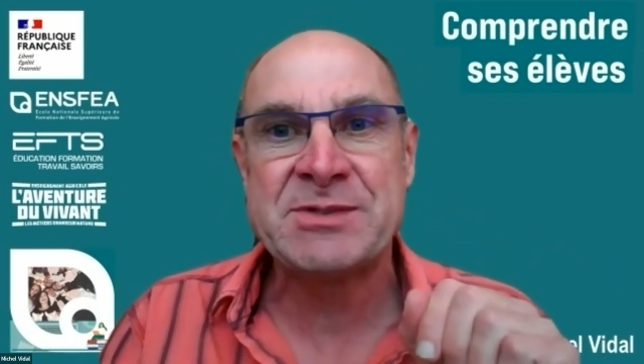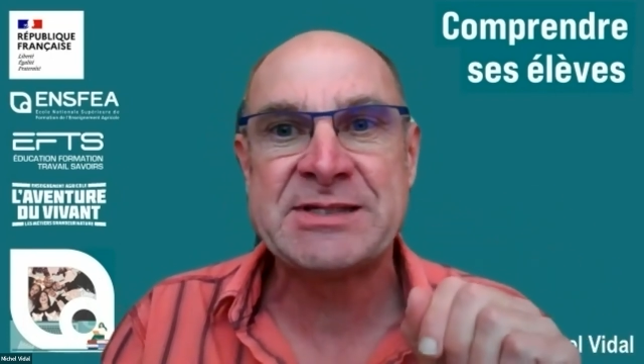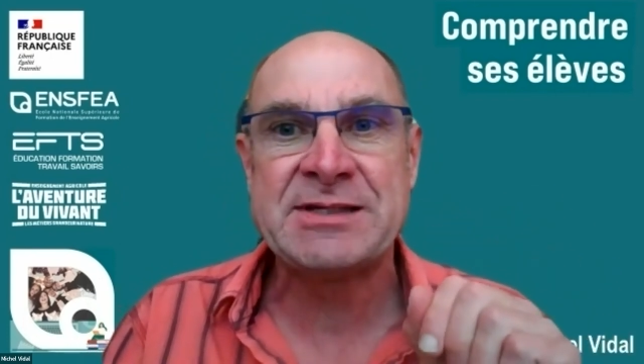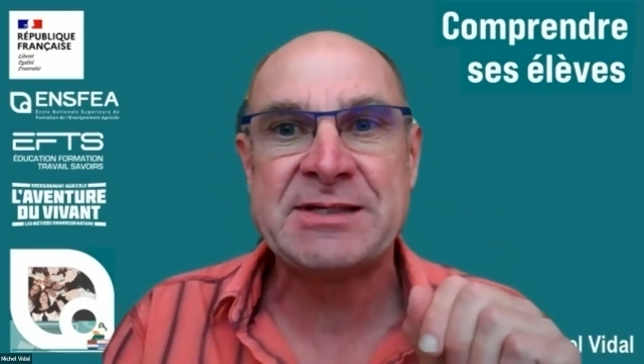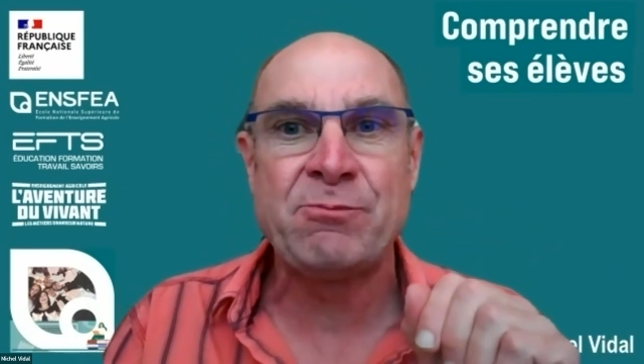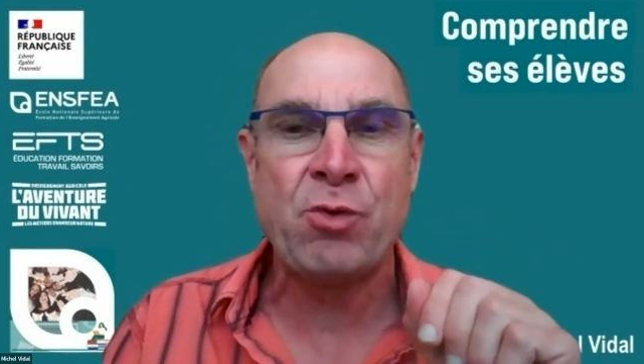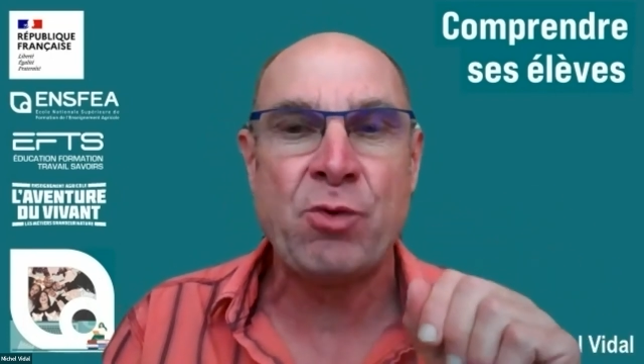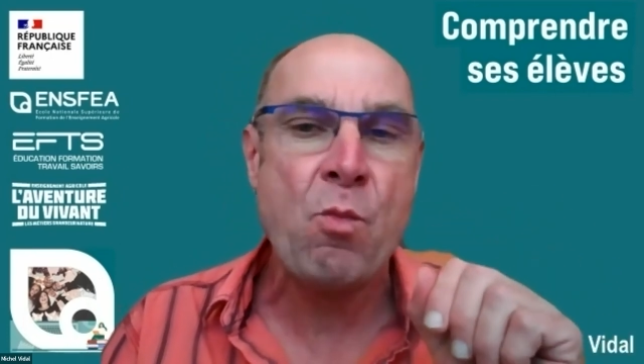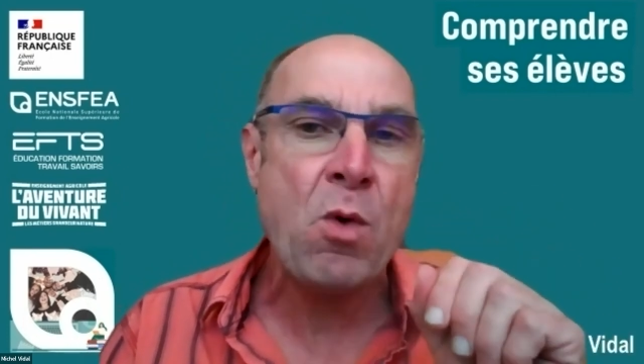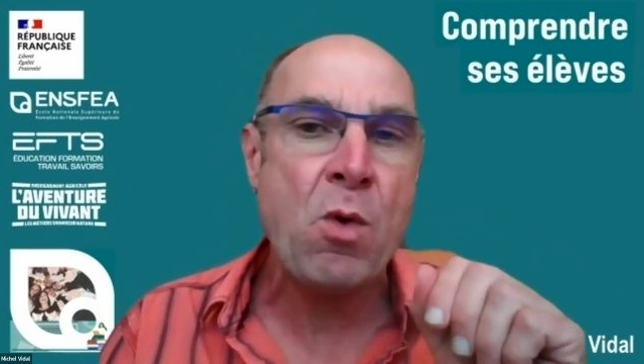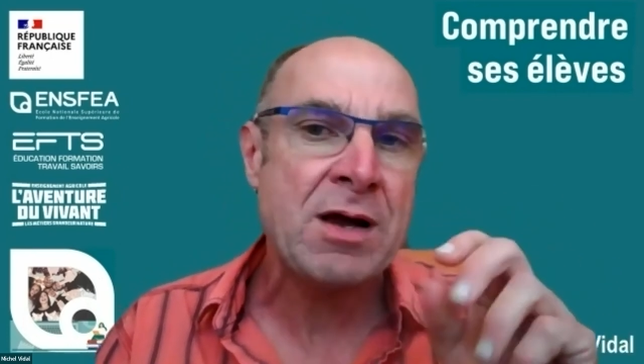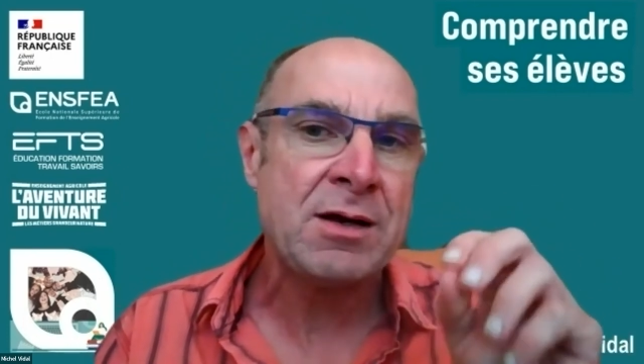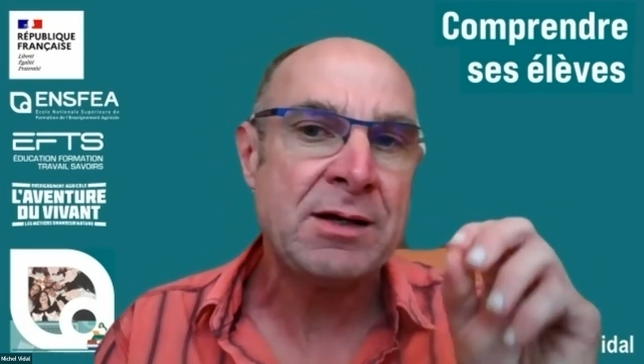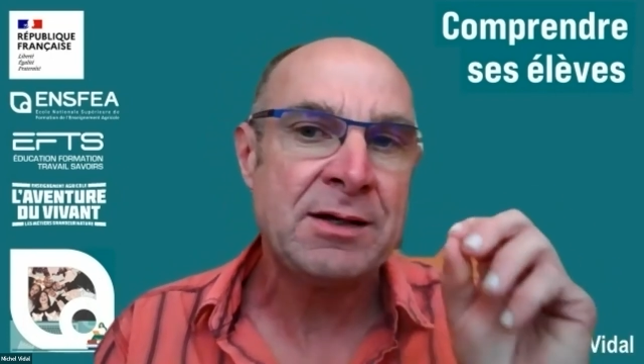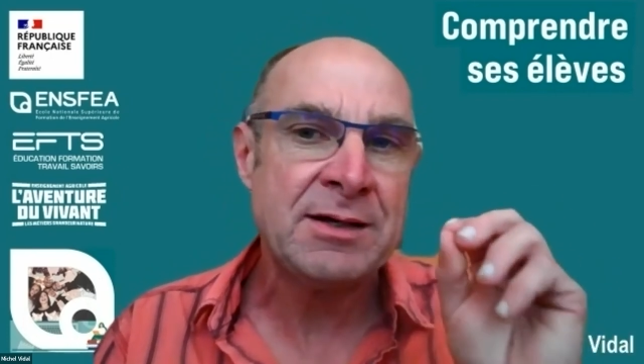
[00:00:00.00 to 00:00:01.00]
c'est pour
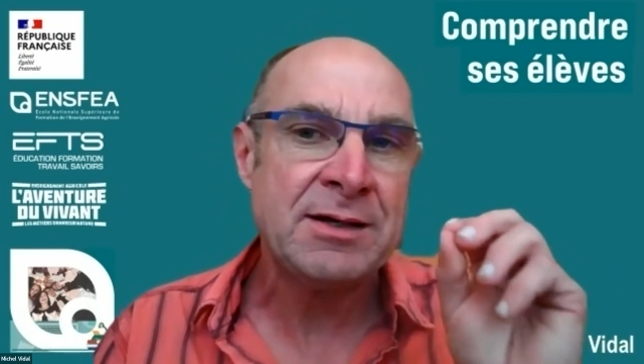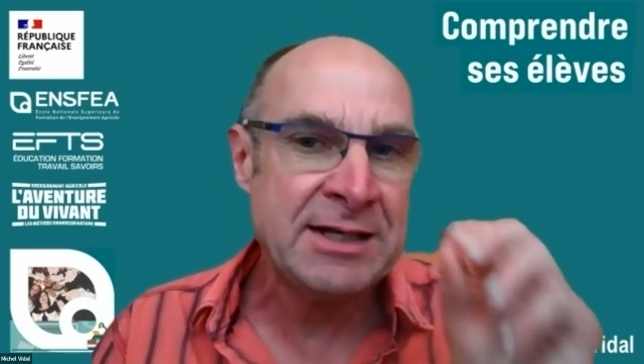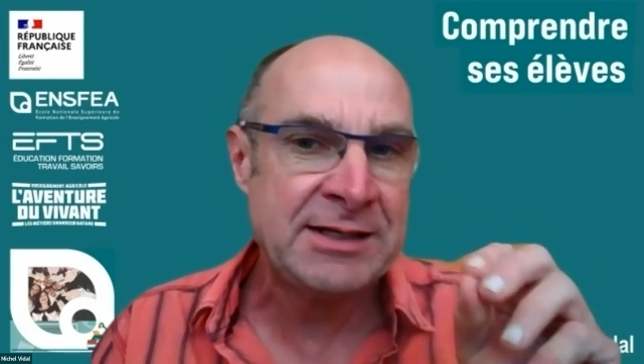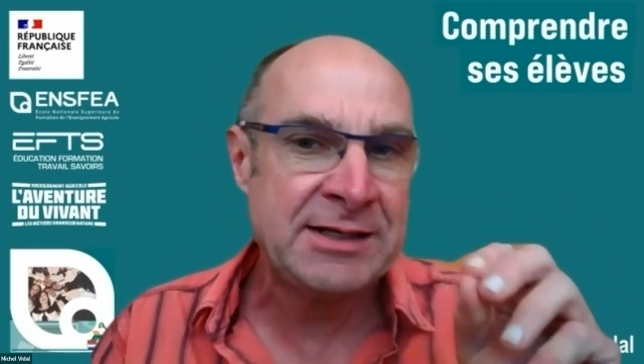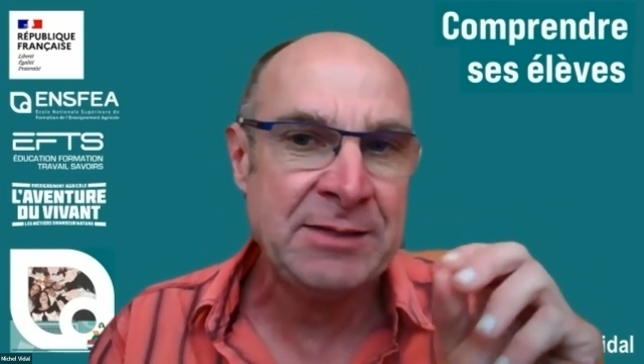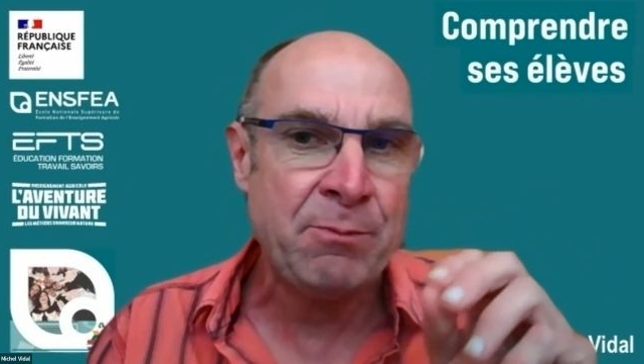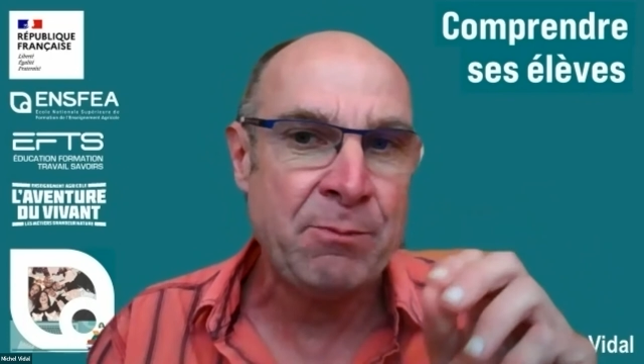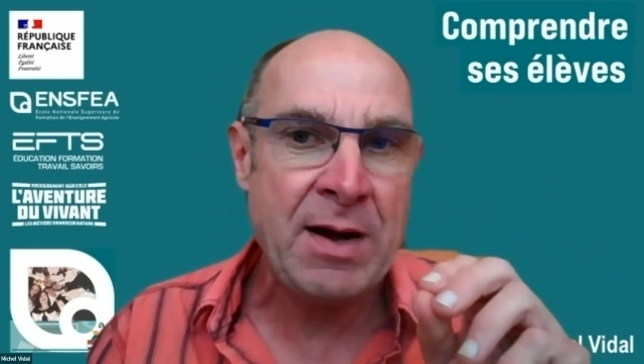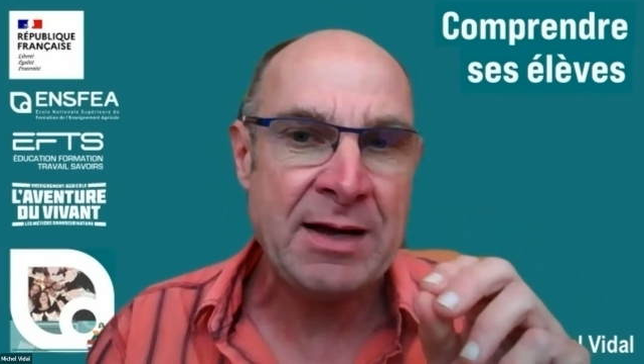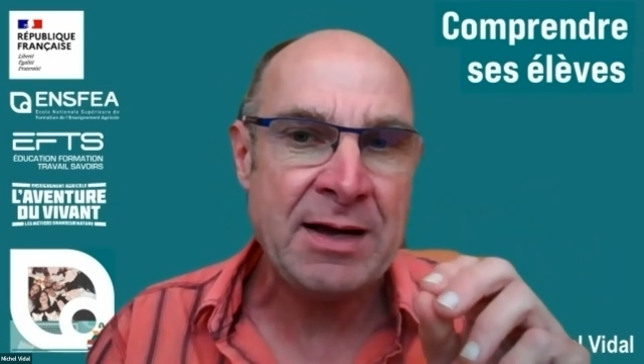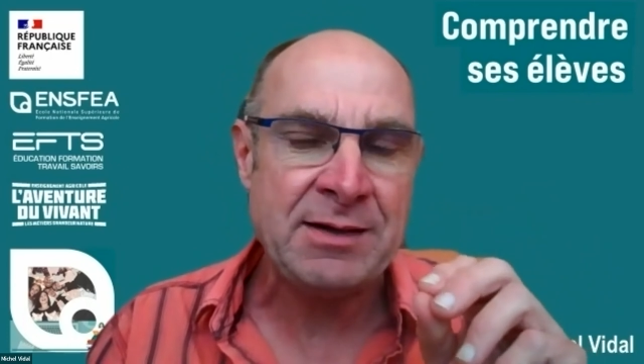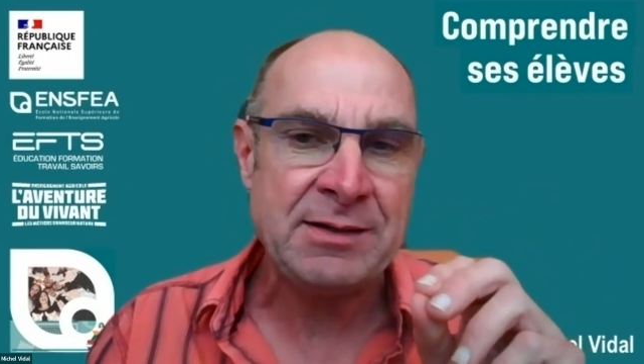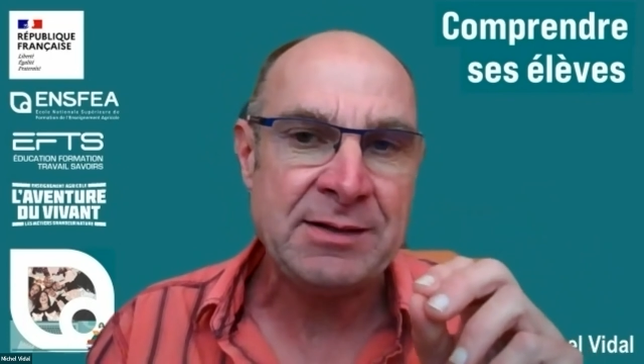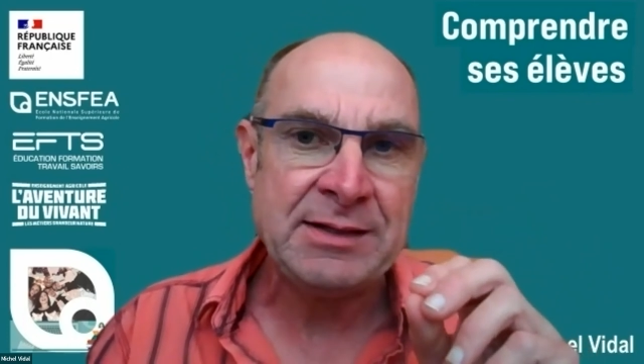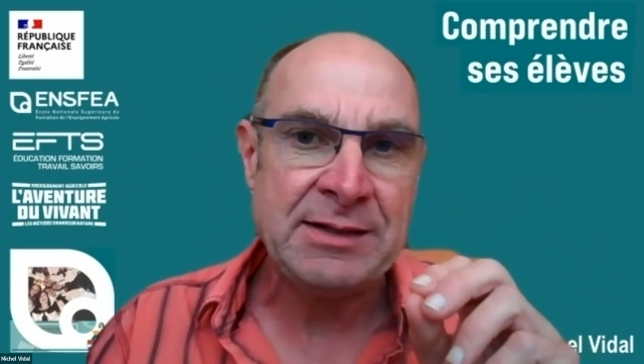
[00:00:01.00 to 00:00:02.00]
moi, l'équipe
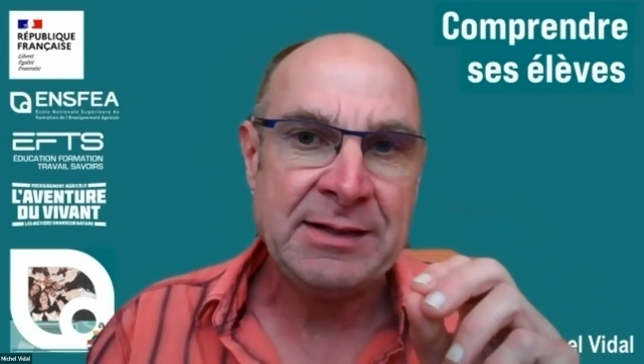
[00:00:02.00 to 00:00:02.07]
là,